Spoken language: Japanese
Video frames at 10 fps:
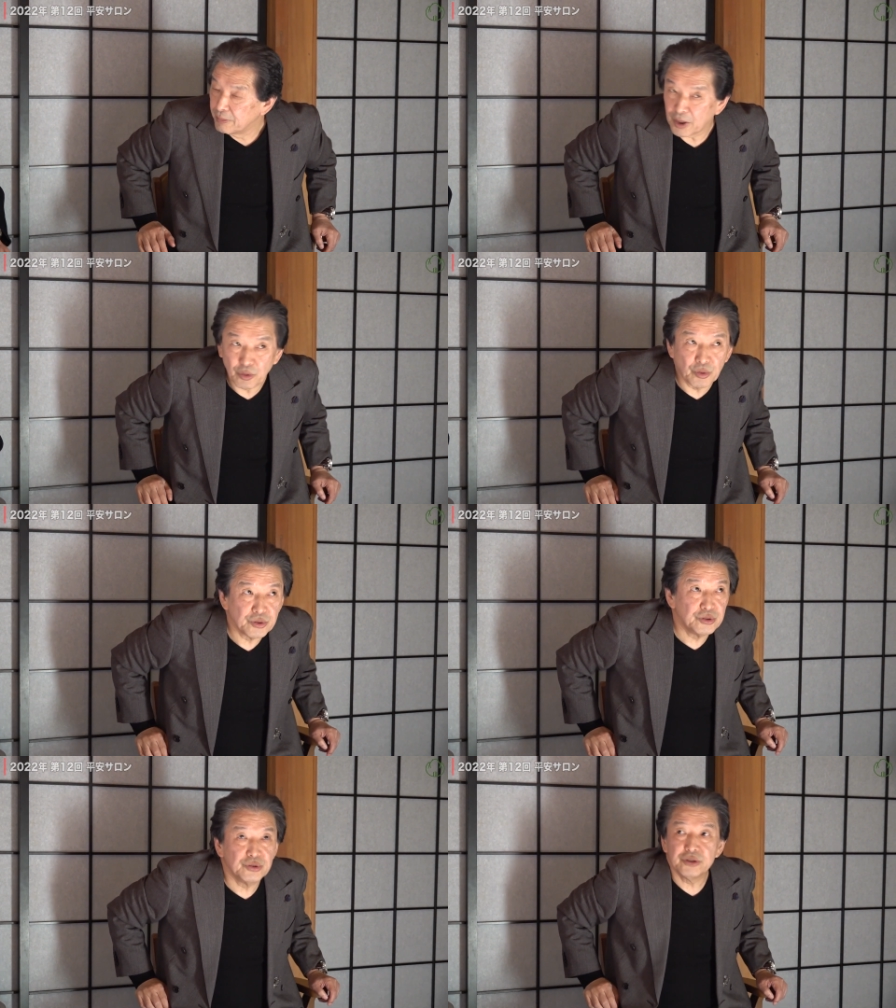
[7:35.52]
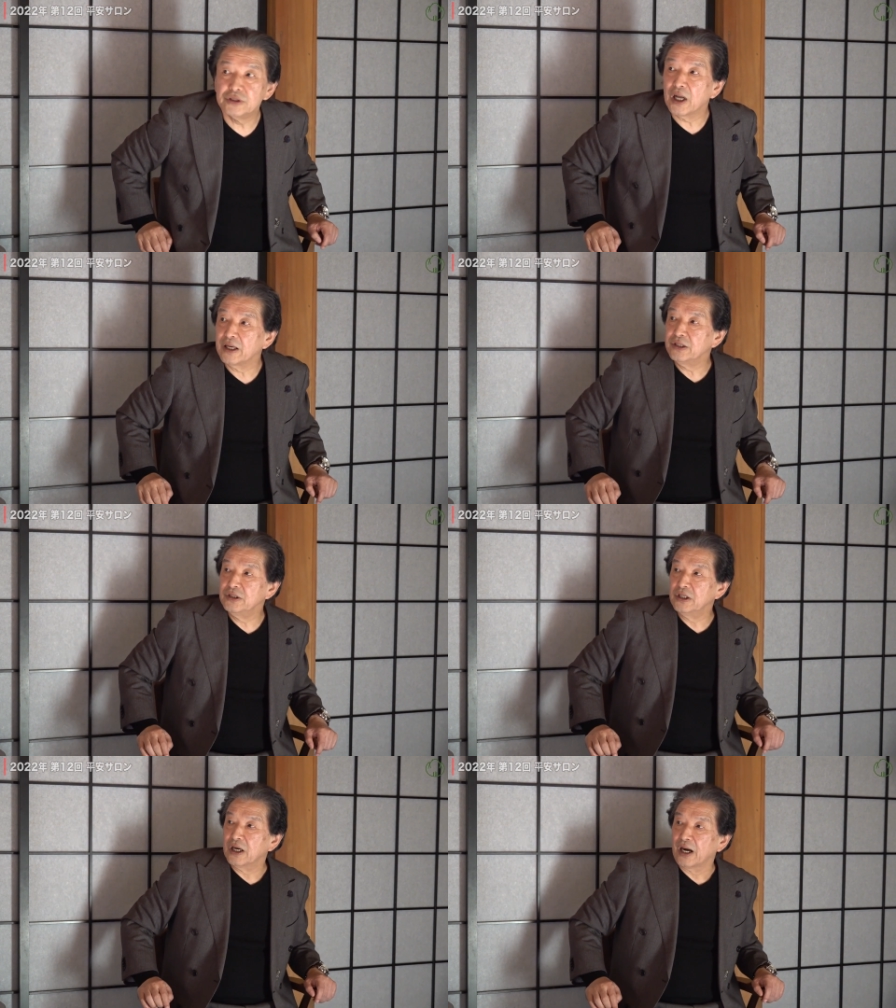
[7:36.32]
まあ、こういう時代
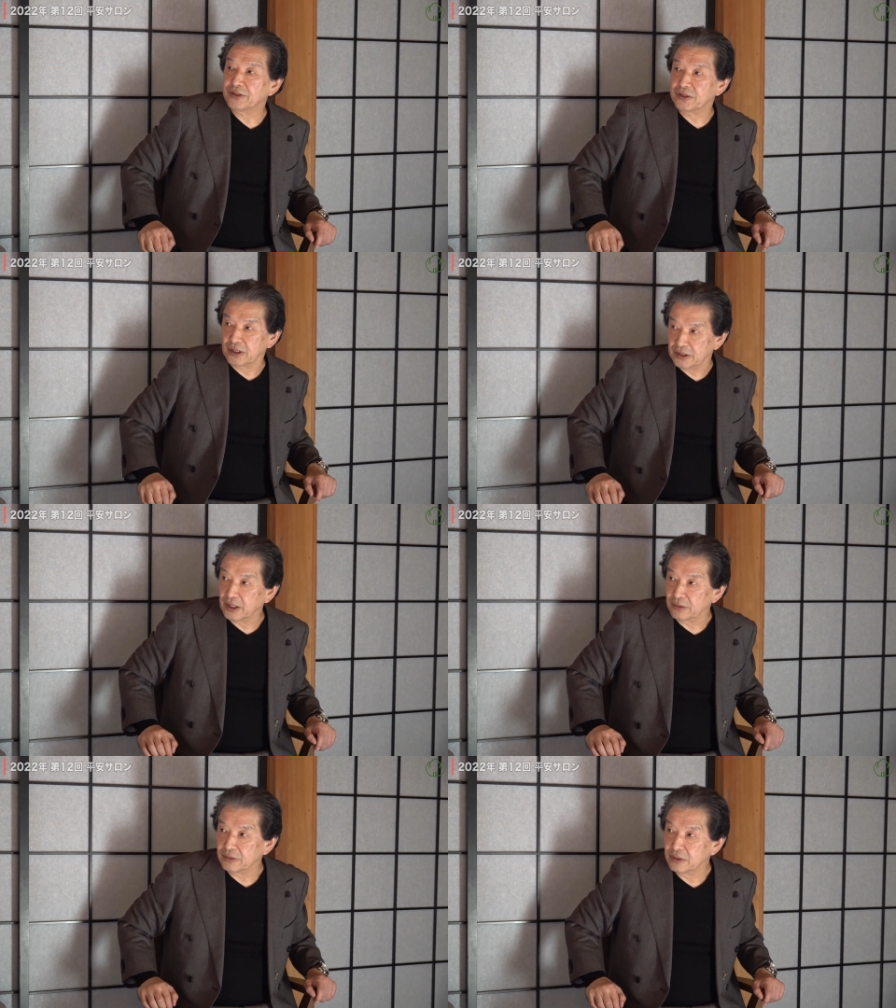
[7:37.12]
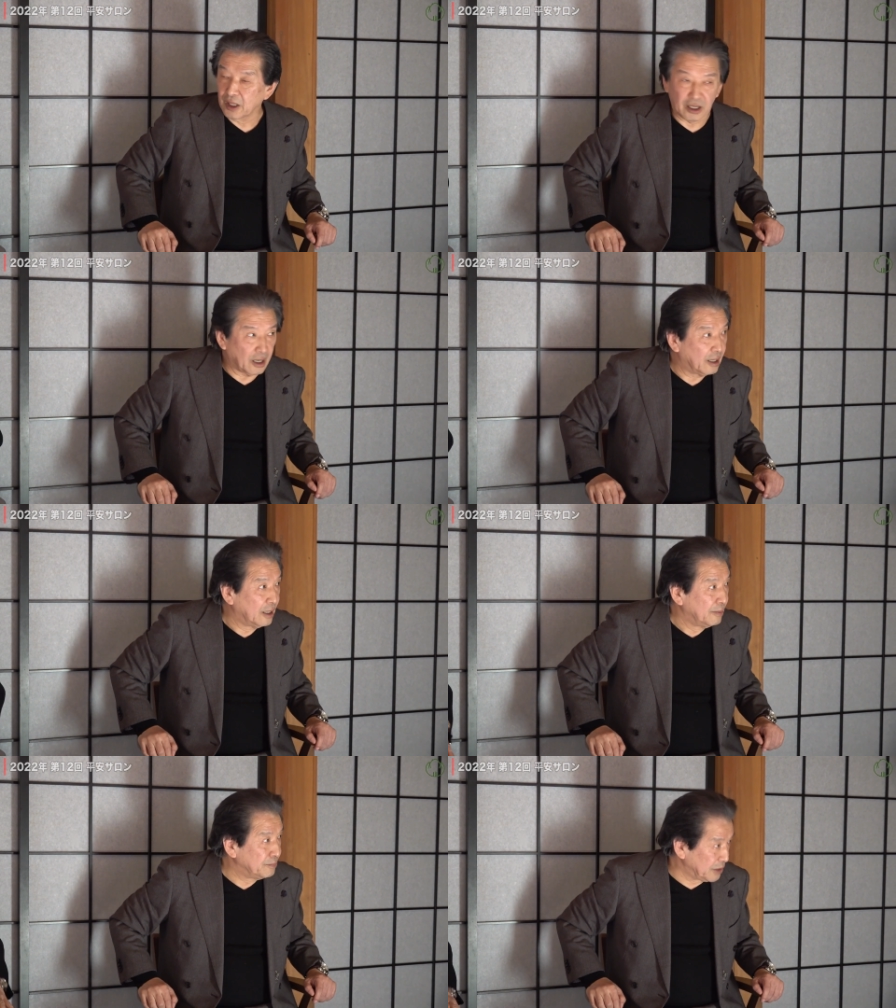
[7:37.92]
に入ってきてるだから
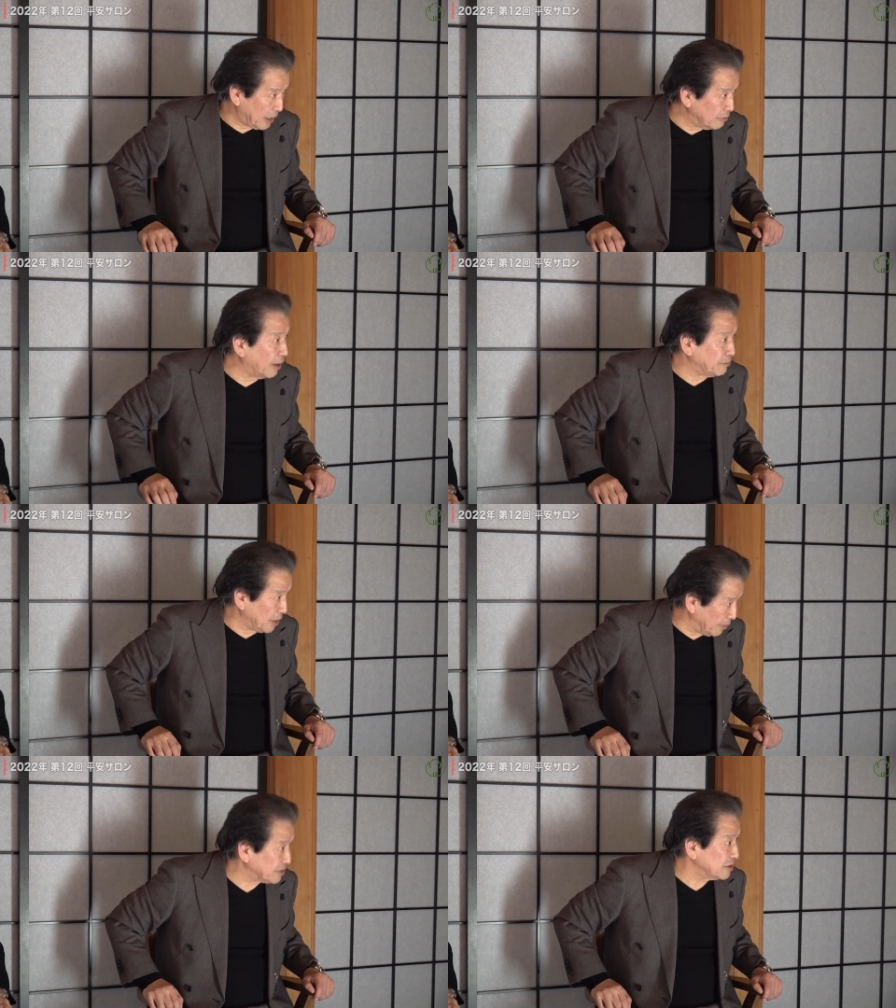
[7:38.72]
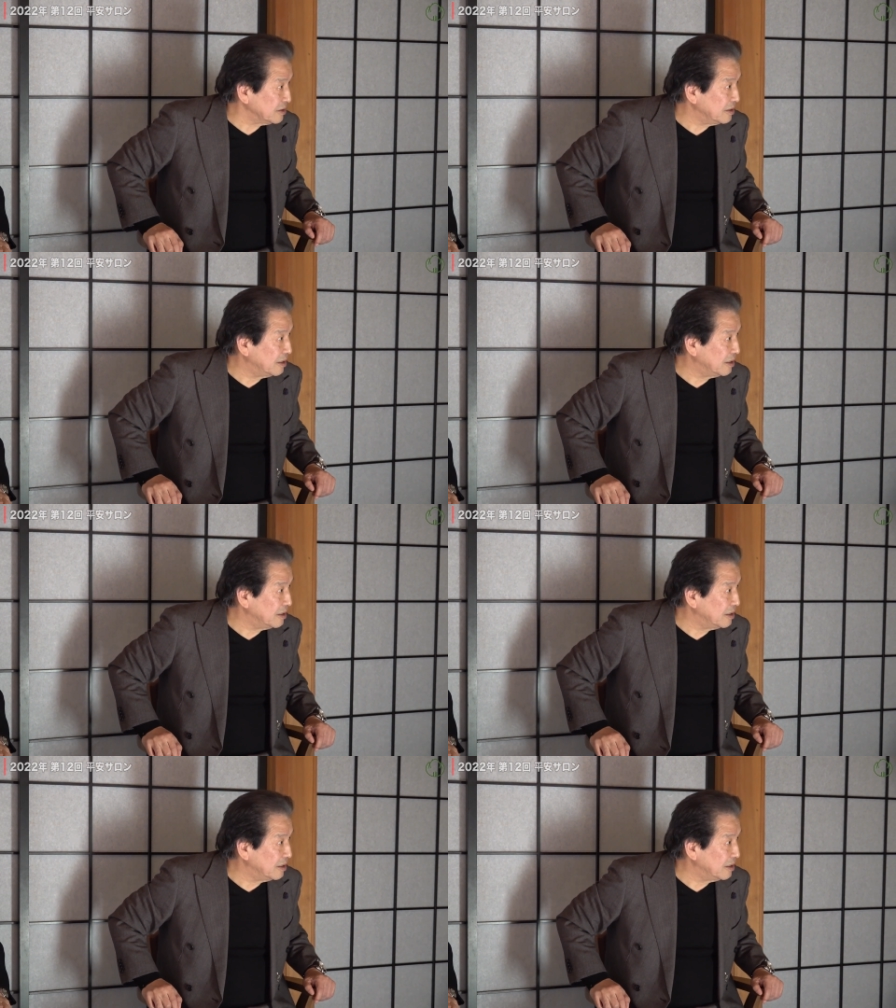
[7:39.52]
未来は見えます